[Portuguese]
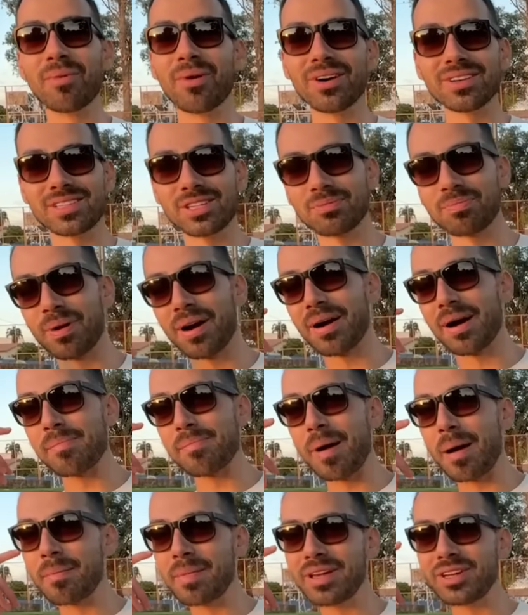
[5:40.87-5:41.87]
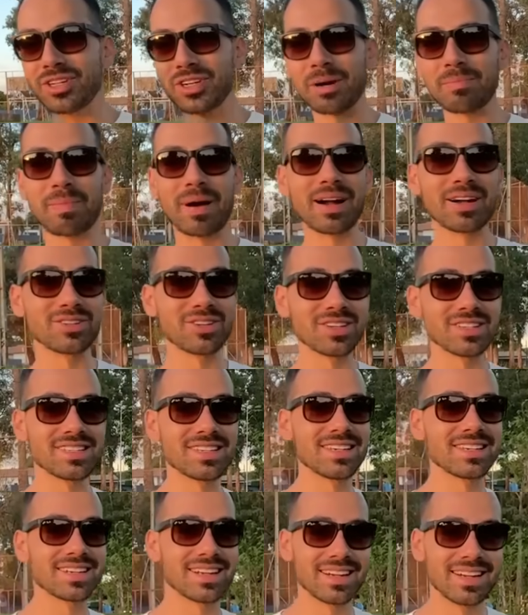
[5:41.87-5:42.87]
bosta, tipo, a, a, mente já apaga
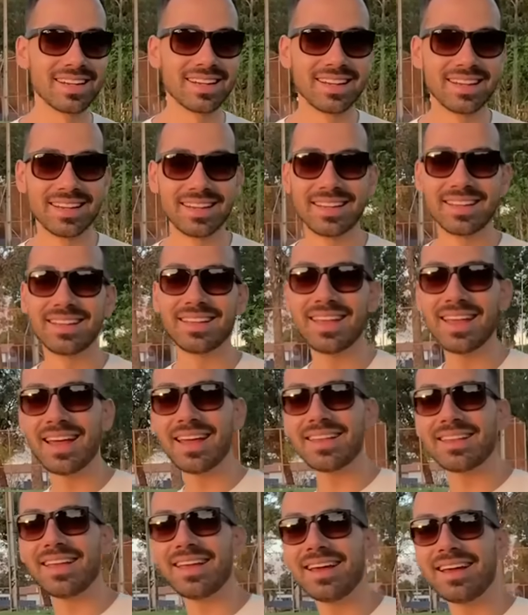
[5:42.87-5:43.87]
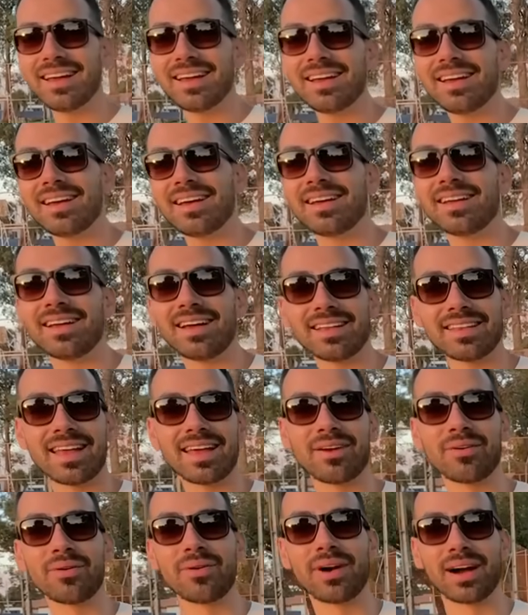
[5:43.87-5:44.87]
sozinha. É, eu, eu já. Eu já,
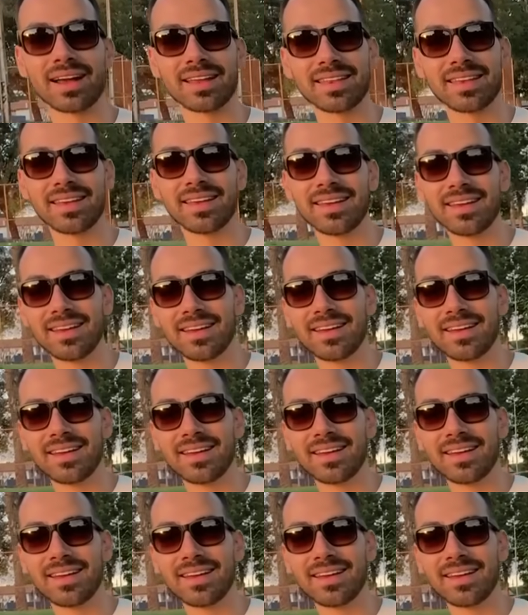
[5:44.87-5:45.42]
adere ao HD. eu